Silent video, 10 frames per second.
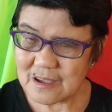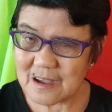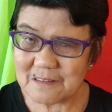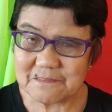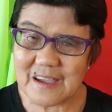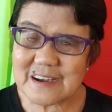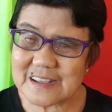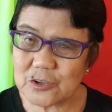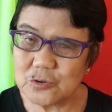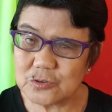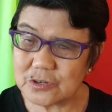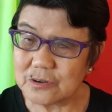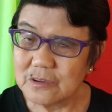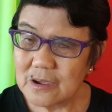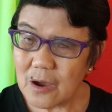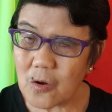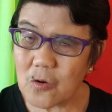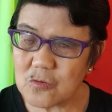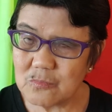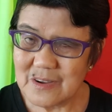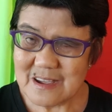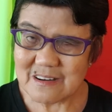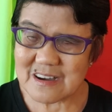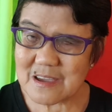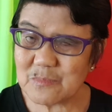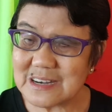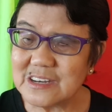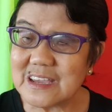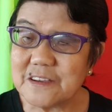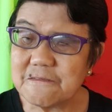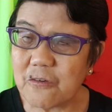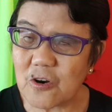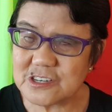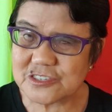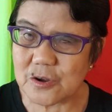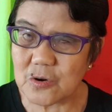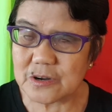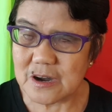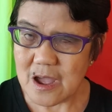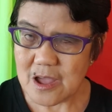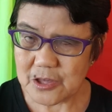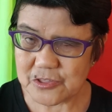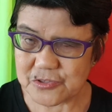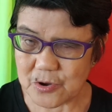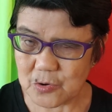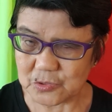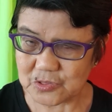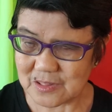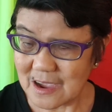A very good home remedy for sore throat.